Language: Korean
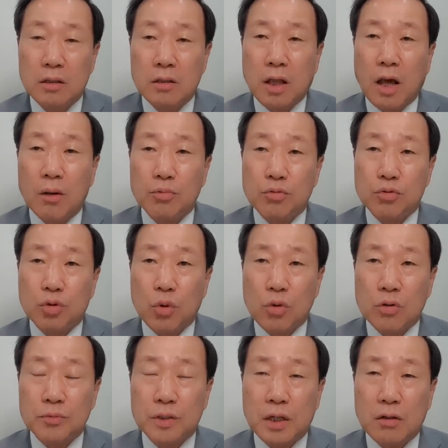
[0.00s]
대북
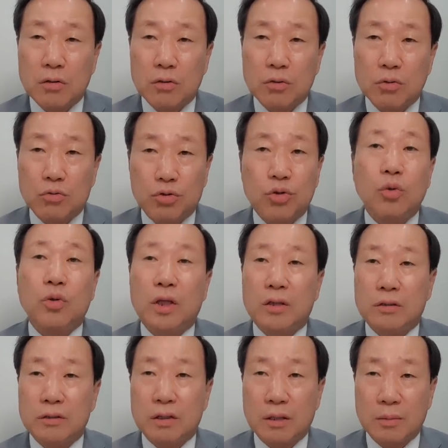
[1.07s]
송금 사건으로
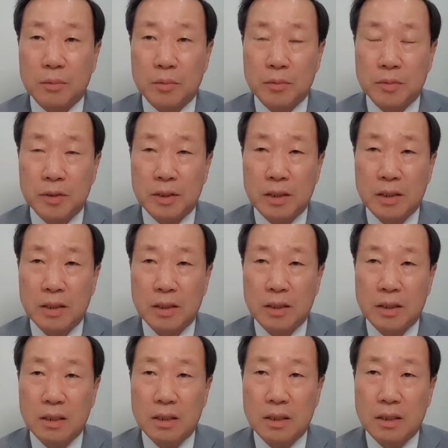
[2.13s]
구속됐던 사람입니다.
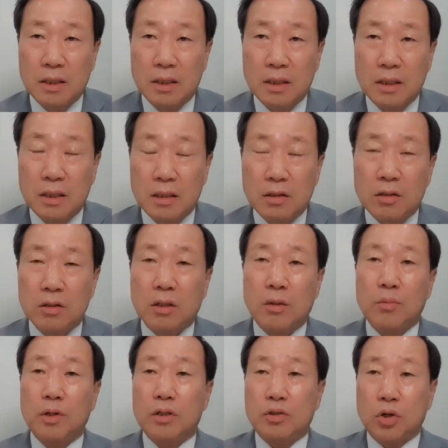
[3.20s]
그렇기
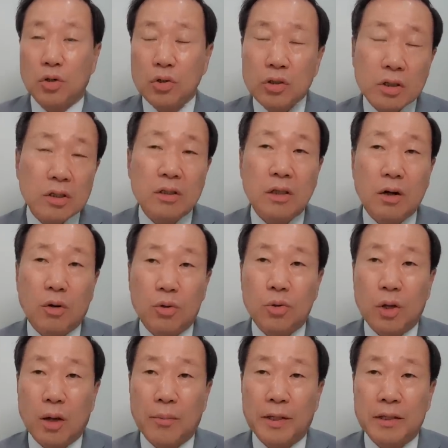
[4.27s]
때문에 저는 그때
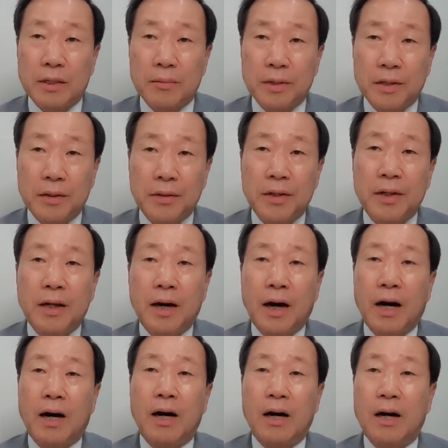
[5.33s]
어떻게 봤냐면
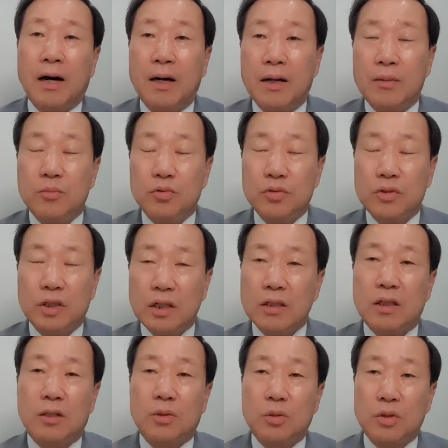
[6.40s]
아 문재인
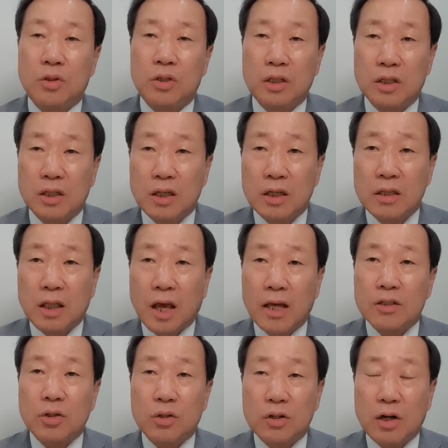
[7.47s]
대통령이
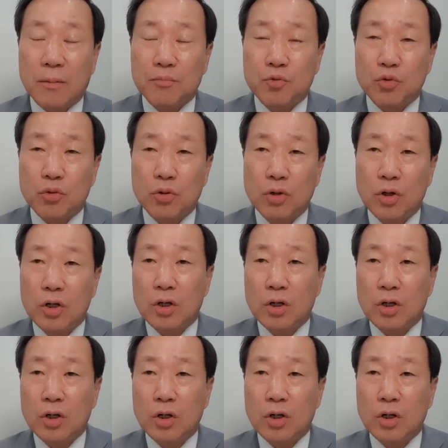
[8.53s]
대선을 앞두고